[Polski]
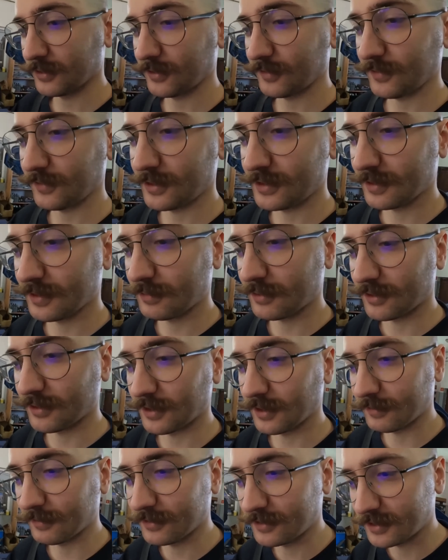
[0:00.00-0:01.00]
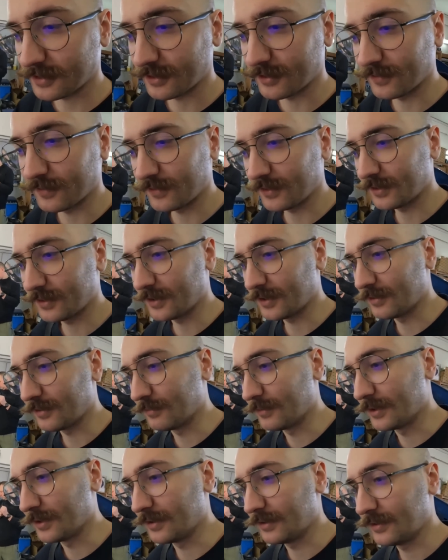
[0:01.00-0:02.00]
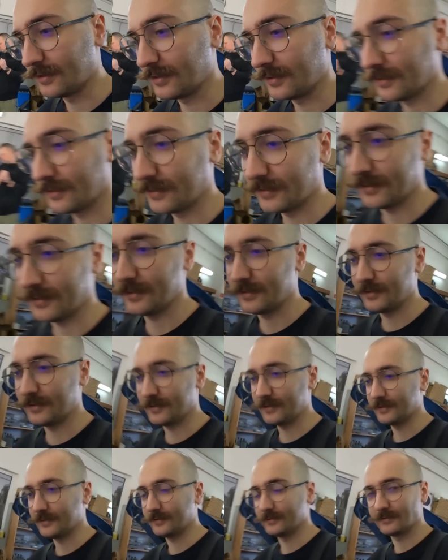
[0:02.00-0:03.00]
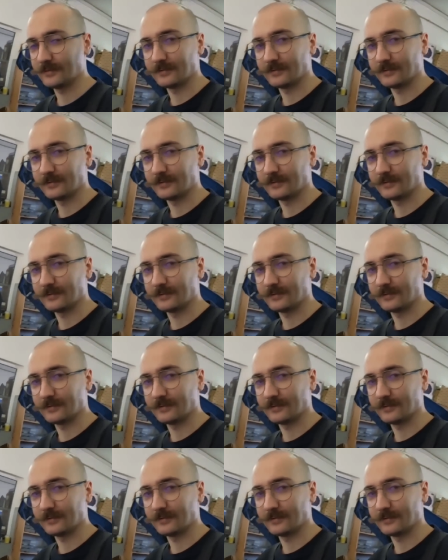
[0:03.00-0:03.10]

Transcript: Ponownie zaprogramuj sterownik DMR. Czyli ta